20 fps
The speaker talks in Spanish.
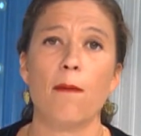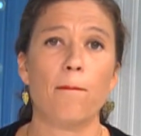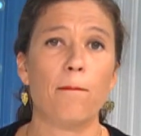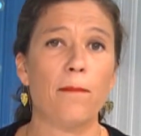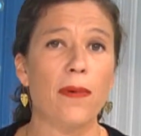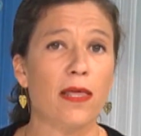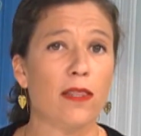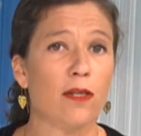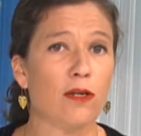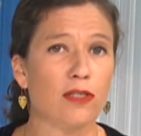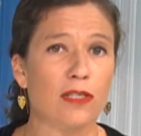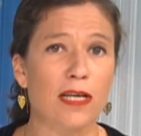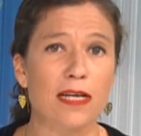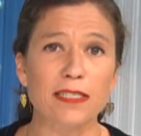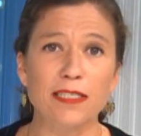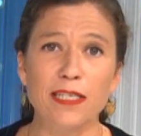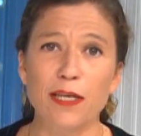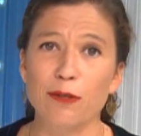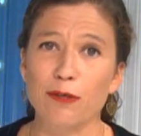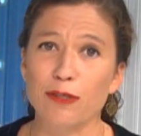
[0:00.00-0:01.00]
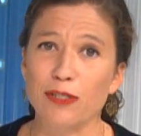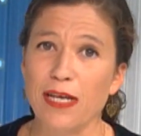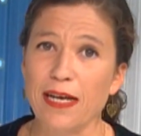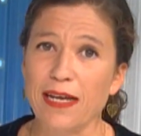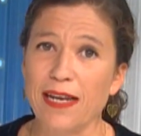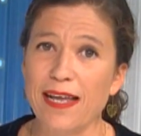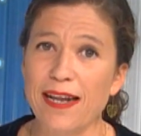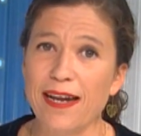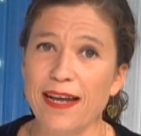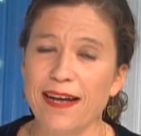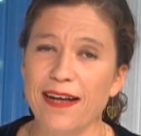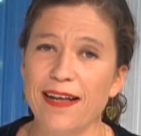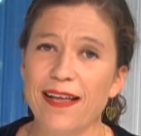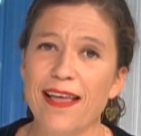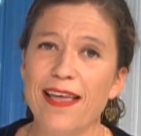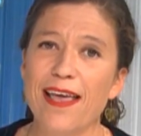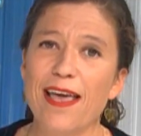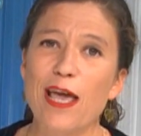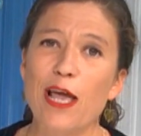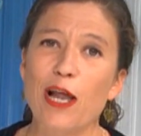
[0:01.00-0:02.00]
Pedro Sánchez nos aclara.
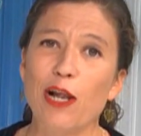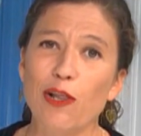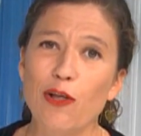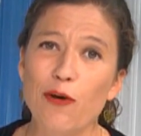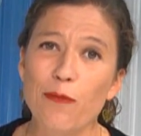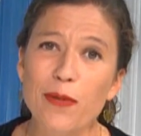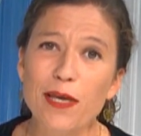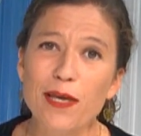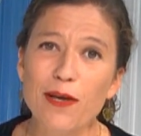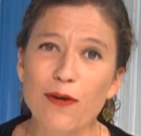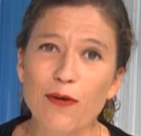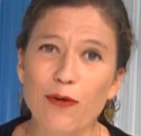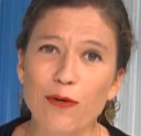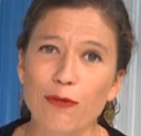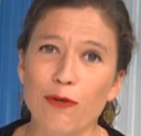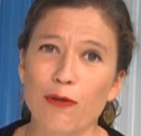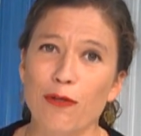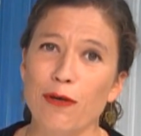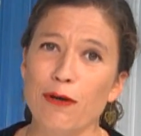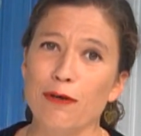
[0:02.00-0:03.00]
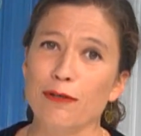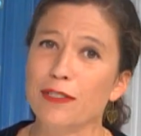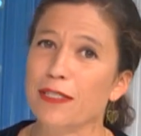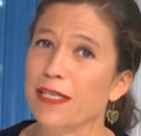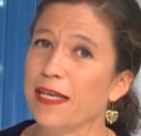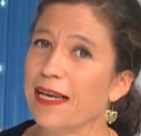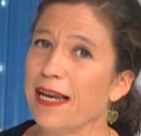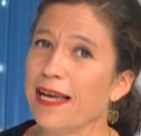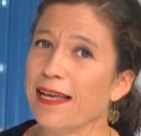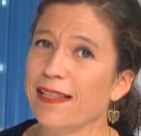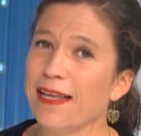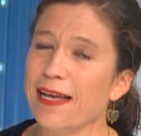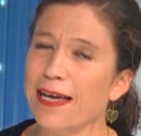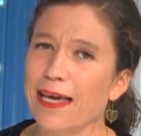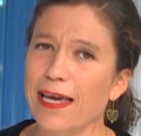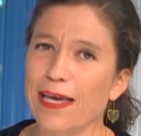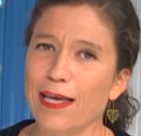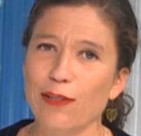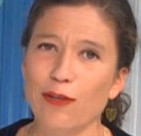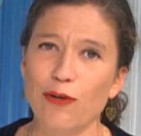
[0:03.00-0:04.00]
El domingo nos dijo en Chiclana
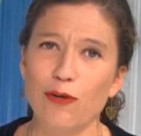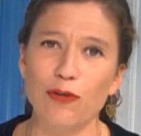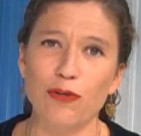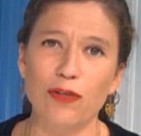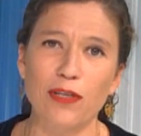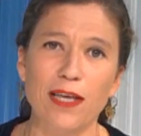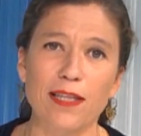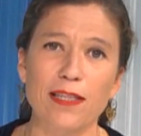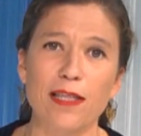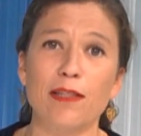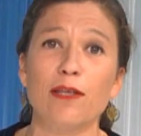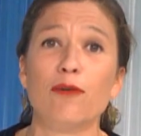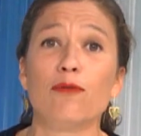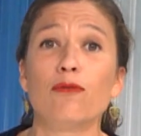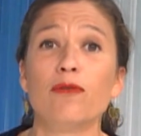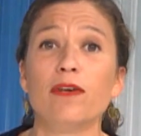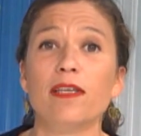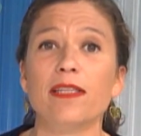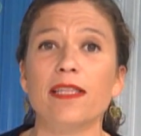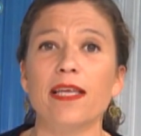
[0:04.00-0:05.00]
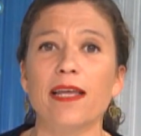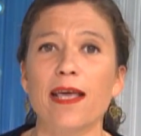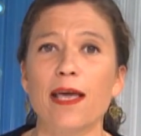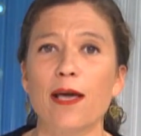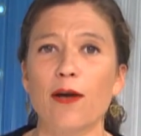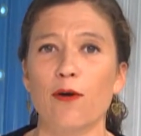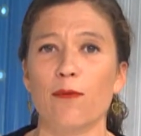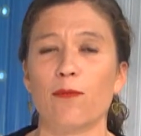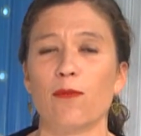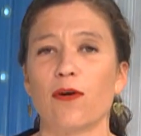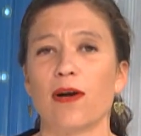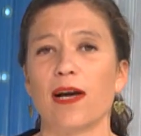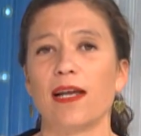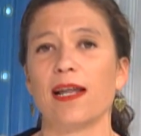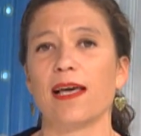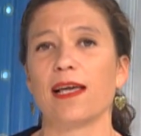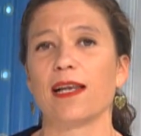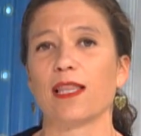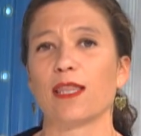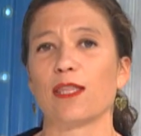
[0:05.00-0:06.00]
que no tiene ningún interés en convocar
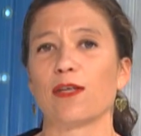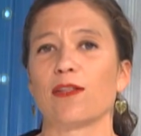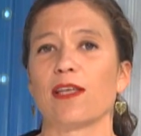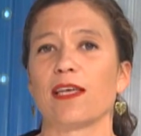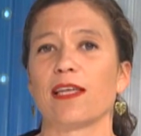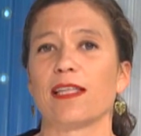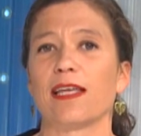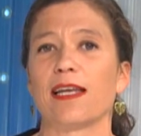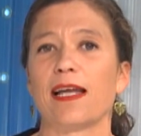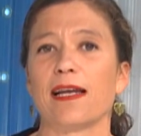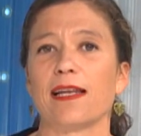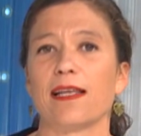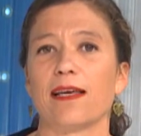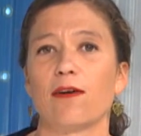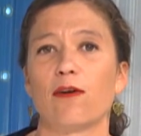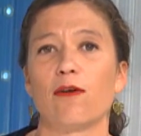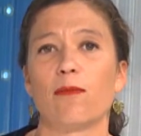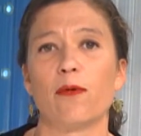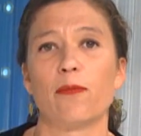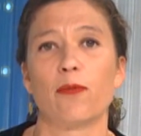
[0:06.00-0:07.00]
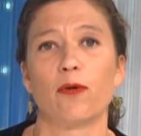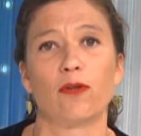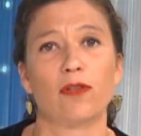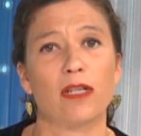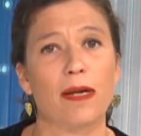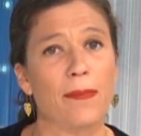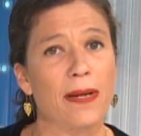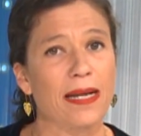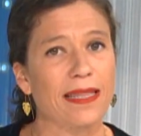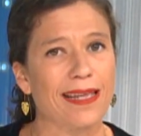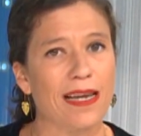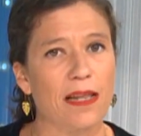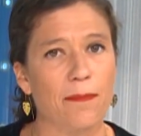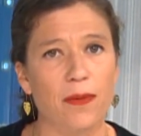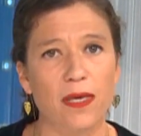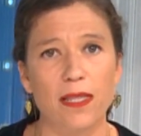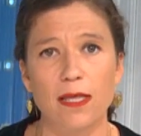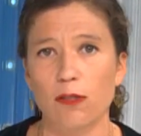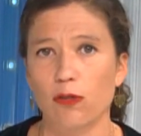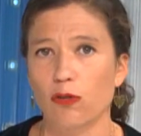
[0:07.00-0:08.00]
las elecciones generales, como por otra parte le
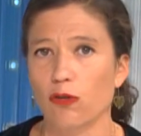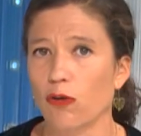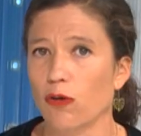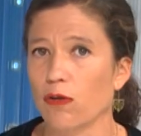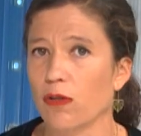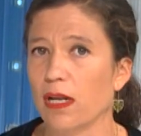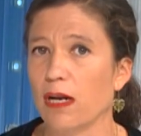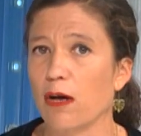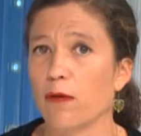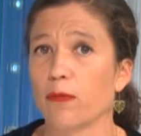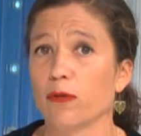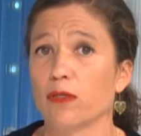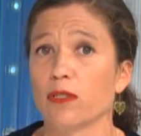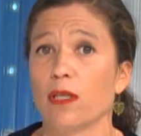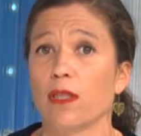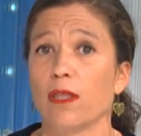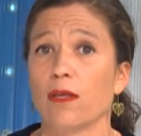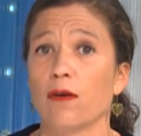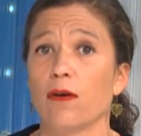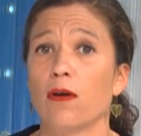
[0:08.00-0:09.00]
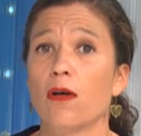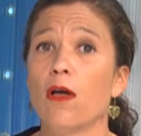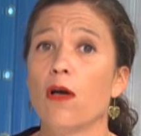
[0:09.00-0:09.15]
pide toda la oposición.